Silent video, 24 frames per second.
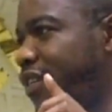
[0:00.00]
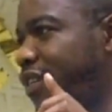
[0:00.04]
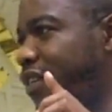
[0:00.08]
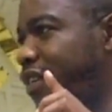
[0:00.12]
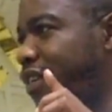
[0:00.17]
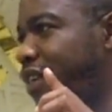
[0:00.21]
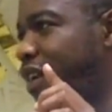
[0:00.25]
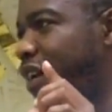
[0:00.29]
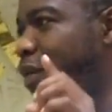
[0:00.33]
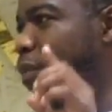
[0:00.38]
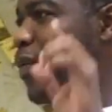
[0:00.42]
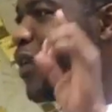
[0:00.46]

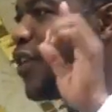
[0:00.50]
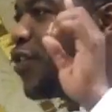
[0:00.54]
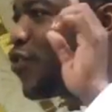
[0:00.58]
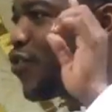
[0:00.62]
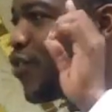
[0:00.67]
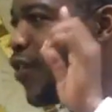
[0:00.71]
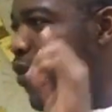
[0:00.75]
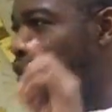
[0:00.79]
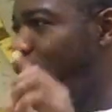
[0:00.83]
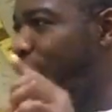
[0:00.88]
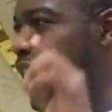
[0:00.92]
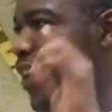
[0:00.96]
A
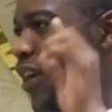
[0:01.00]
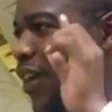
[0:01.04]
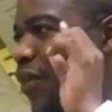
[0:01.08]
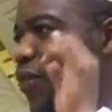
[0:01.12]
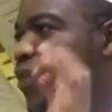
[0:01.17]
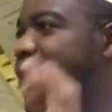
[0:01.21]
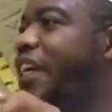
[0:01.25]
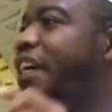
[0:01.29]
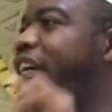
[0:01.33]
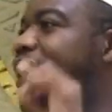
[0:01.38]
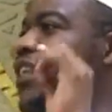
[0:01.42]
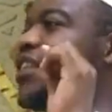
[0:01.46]
pessoa que eu
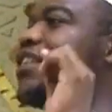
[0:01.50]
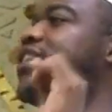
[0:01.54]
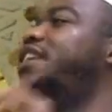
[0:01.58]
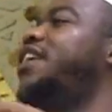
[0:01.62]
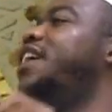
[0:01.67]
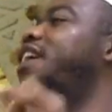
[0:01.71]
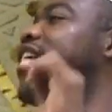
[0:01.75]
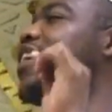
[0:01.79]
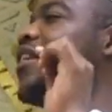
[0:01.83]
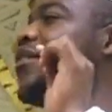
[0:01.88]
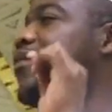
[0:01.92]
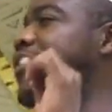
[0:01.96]
lhe
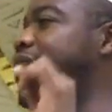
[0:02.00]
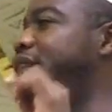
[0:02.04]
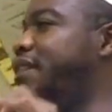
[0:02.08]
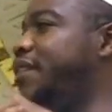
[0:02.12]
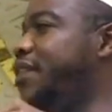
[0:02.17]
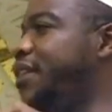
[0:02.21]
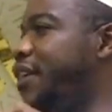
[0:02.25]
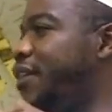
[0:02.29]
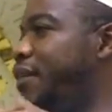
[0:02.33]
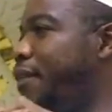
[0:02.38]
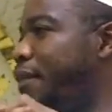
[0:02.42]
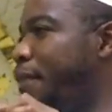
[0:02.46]
retirar a
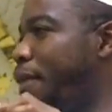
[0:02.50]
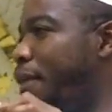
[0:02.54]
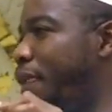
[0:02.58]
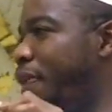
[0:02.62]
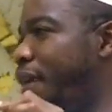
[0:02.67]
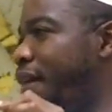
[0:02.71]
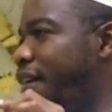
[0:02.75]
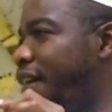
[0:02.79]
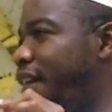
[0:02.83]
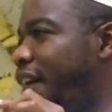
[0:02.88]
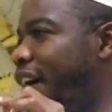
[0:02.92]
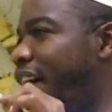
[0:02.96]
vista,
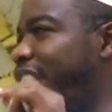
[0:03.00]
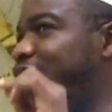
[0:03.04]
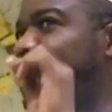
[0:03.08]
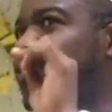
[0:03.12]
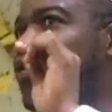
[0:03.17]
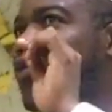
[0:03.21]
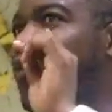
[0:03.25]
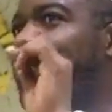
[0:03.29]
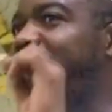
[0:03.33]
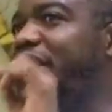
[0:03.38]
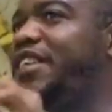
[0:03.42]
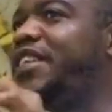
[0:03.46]
as
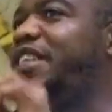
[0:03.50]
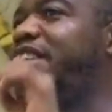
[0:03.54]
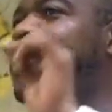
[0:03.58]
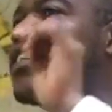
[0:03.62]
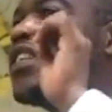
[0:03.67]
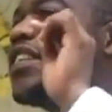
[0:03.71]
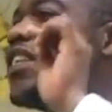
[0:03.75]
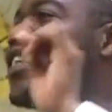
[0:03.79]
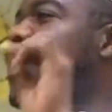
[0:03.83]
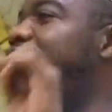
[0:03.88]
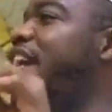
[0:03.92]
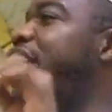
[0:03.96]
coisas
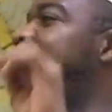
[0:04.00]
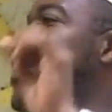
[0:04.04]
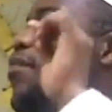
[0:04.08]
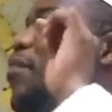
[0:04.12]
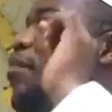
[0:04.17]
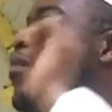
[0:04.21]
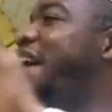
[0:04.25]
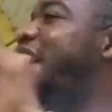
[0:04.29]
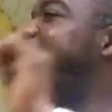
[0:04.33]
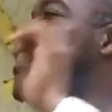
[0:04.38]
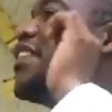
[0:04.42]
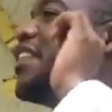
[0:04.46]
que ele
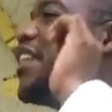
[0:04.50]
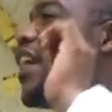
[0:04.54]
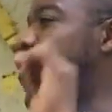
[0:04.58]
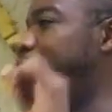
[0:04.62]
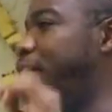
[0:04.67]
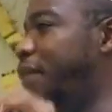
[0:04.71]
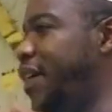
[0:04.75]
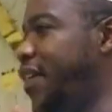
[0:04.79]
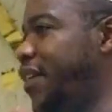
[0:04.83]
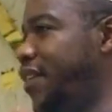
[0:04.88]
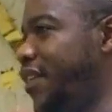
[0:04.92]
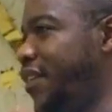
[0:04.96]
mais
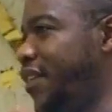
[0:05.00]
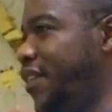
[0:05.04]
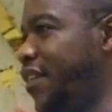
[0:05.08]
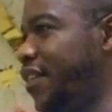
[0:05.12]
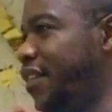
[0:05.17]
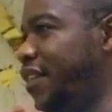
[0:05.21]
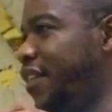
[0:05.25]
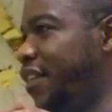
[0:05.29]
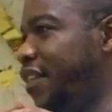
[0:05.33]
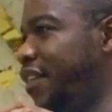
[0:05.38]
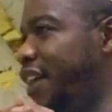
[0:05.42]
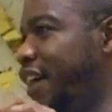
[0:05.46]
ama
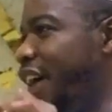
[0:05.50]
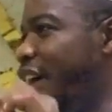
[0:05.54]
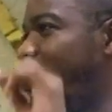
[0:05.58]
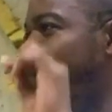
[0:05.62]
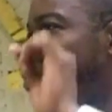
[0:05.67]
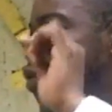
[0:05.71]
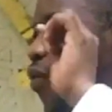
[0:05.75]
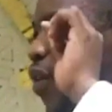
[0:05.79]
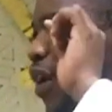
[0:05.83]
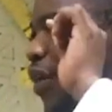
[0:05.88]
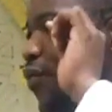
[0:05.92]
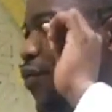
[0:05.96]
é
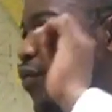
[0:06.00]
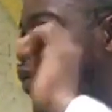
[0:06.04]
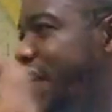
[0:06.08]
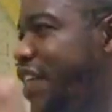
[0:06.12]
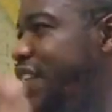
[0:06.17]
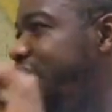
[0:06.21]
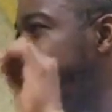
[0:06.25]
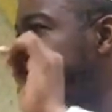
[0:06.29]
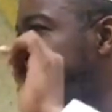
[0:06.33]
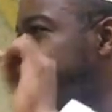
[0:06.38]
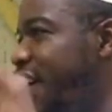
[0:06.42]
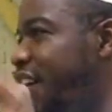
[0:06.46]
com a
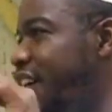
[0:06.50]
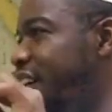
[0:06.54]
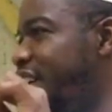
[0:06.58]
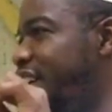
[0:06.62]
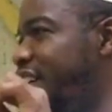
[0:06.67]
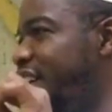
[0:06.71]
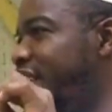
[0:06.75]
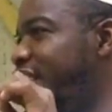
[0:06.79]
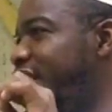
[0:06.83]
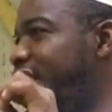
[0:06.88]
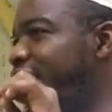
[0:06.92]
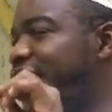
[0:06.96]
vista
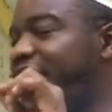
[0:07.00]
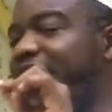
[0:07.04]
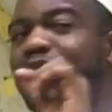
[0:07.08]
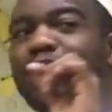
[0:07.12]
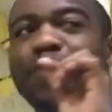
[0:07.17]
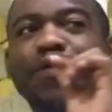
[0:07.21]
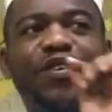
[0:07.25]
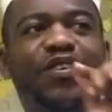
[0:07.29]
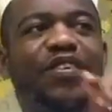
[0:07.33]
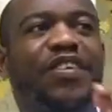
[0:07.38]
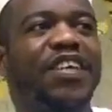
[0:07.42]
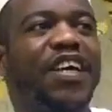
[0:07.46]
que
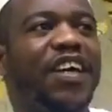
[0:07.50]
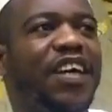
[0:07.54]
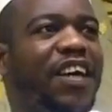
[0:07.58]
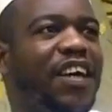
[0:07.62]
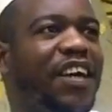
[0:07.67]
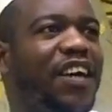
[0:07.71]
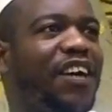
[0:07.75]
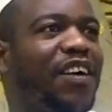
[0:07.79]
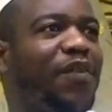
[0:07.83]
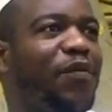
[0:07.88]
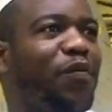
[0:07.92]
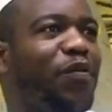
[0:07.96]

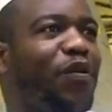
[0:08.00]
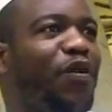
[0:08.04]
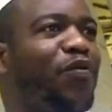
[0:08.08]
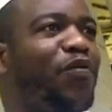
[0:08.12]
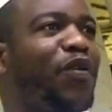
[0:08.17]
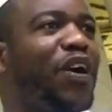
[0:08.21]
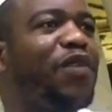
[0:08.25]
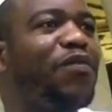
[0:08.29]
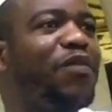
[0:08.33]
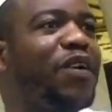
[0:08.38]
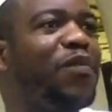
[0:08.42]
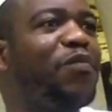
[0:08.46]
você
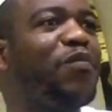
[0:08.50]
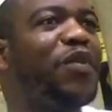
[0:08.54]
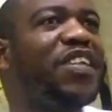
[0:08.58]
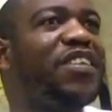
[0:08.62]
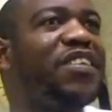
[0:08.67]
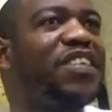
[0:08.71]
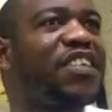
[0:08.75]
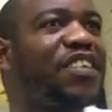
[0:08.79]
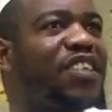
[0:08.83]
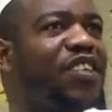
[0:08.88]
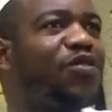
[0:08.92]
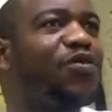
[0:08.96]

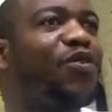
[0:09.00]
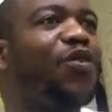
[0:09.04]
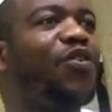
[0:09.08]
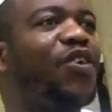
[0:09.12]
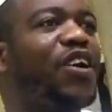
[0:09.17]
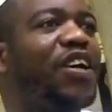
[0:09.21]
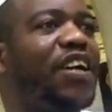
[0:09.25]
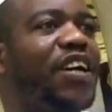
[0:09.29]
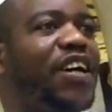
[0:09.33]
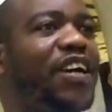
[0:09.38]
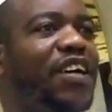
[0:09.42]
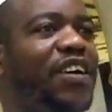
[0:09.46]
provavelmente se
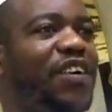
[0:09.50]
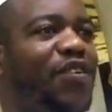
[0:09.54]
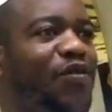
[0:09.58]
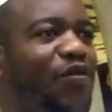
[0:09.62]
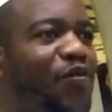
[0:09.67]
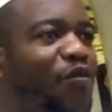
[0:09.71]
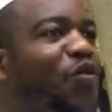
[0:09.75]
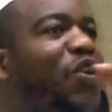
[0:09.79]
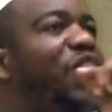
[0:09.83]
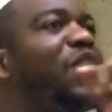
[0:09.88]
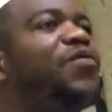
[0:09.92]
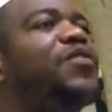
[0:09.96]
torna
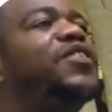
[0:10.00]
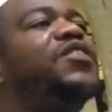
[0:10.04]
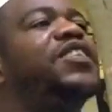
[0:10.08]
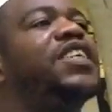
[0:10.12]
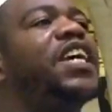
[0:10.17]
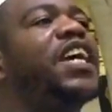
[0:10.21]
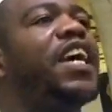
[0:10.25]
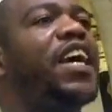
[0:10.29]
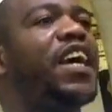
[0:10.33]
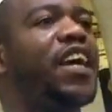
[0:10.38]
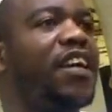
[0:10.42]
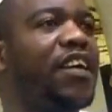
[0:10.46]
o que você
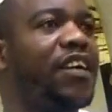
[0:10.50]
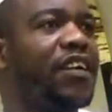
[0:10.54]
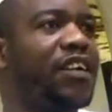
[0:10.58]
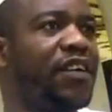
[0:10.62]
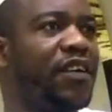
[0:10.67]
é.